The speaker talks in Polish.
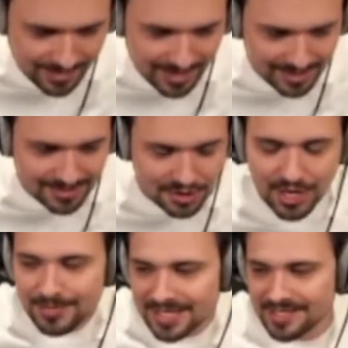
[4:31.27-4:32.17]

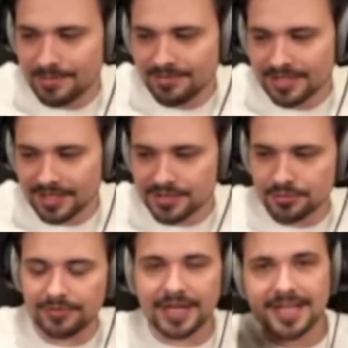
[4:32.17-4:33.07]
Ziemniak zamawia
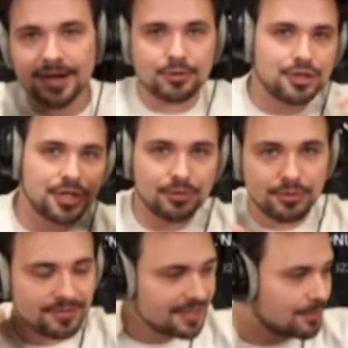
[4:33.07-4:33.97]
taksówkę, jakoś się
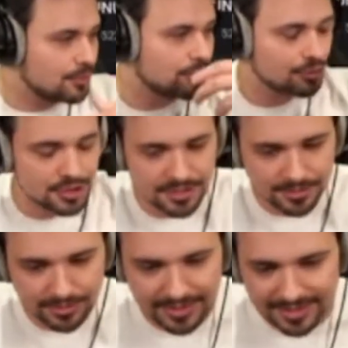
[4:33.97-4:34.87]
kurwa tam
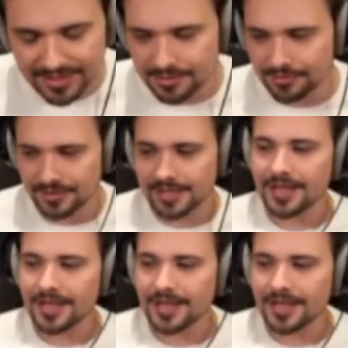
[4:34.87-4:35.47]
dotoczyliśmy do tej taksówki,